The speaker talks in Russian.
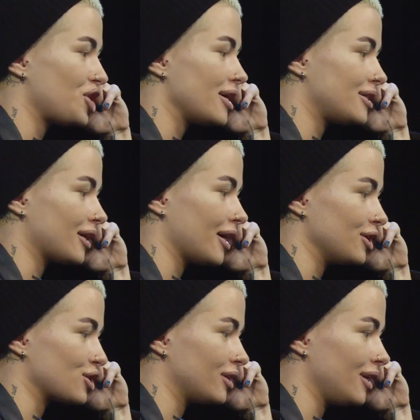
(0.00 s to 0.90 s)
счастье,
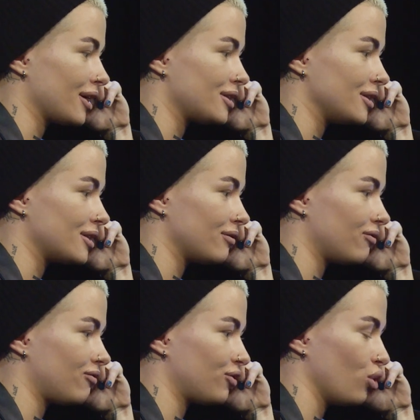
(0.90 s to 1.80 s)
конечно, для
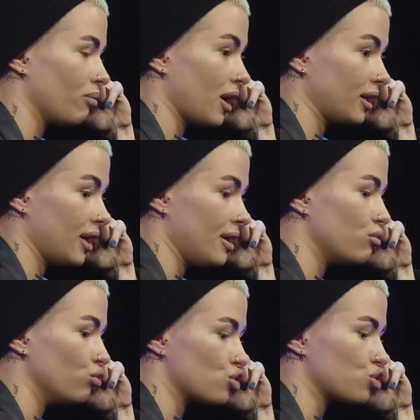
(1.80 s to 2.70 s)
артистов в том, когда
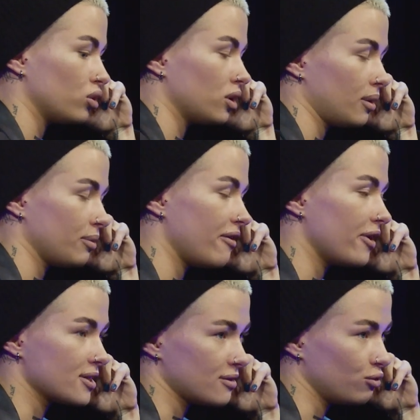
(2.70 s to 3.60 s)
ему что-то там
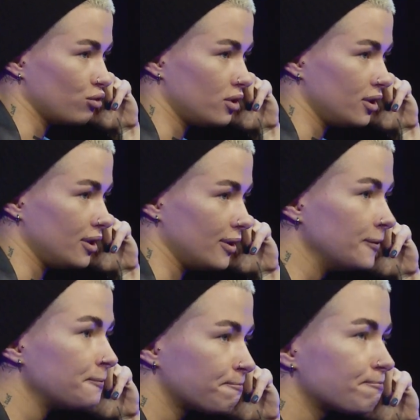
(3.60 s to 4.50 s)
навязывают
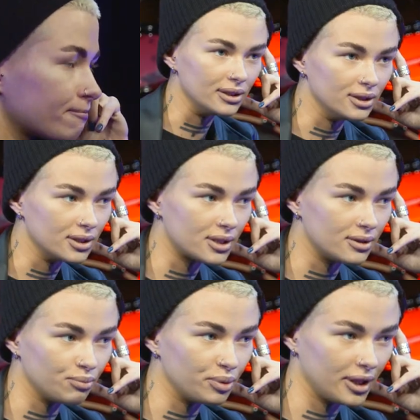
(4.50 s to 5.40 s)
и, и
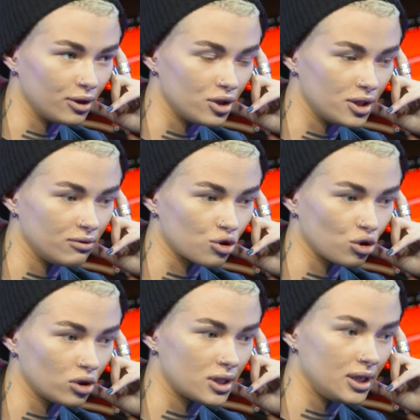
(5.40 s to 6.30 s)
пытаются из него
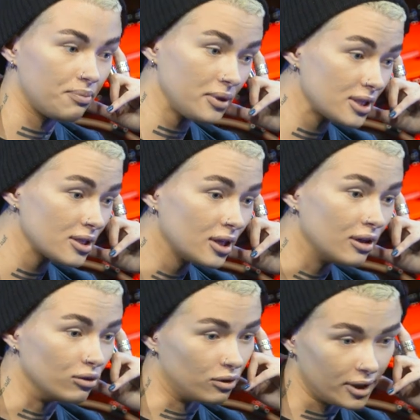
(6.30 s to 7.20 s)
что-то слепить.
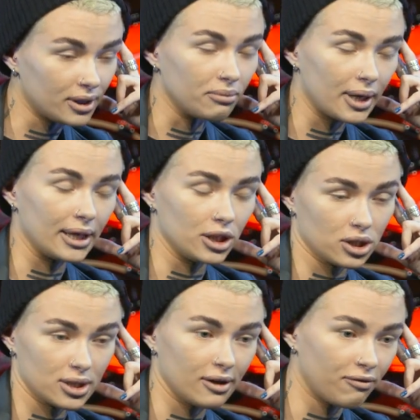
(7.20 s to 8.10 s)
Вот в этом мы,
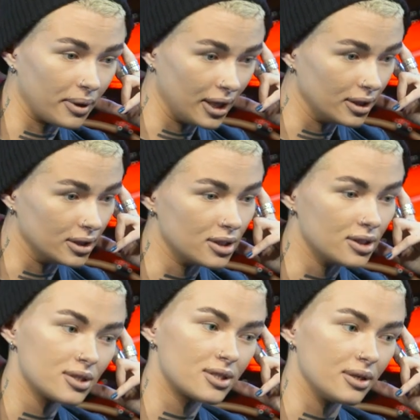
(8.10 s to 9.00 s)
конечно,
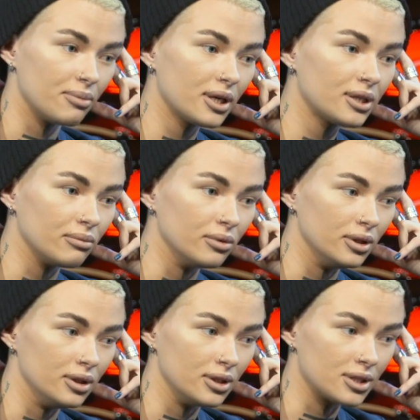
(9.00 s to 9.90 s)
совпали с
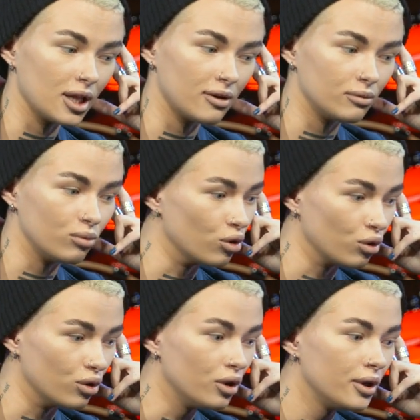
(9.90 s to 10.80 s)
ребятами, и слава богу.